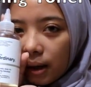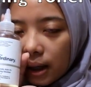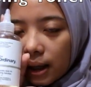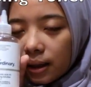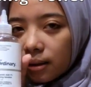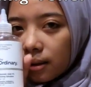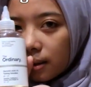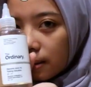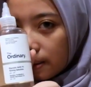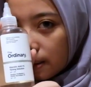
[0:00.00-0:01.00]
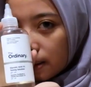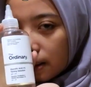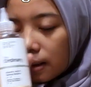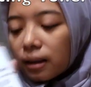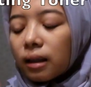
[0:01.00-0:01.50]
ini
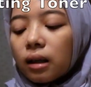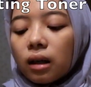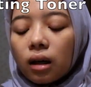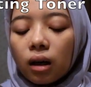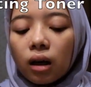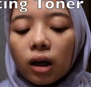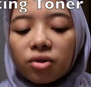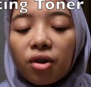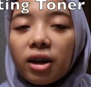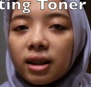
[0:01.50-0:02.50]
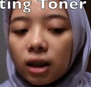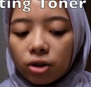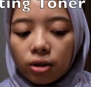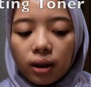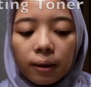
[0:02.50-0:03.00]
uh,
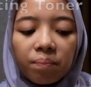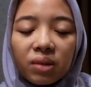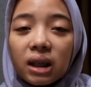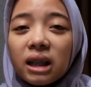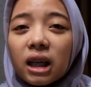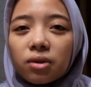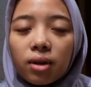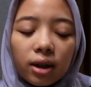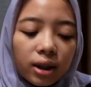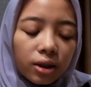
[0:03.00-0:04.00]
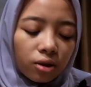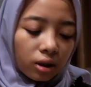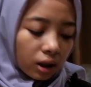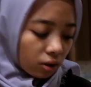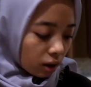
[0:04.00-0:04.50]
exfoliating toner jadi exfoliating
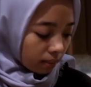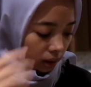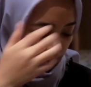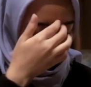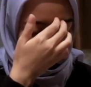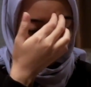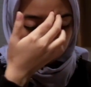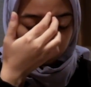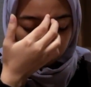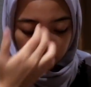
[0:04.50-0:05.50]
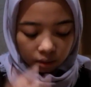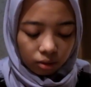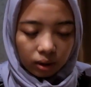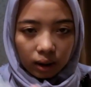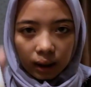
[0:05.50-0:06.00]
toner itu ada macam-macam ada yang
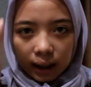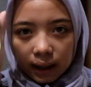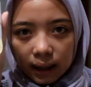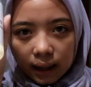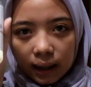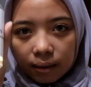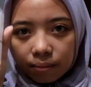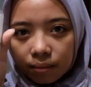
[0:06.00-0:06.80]
toner kayak gini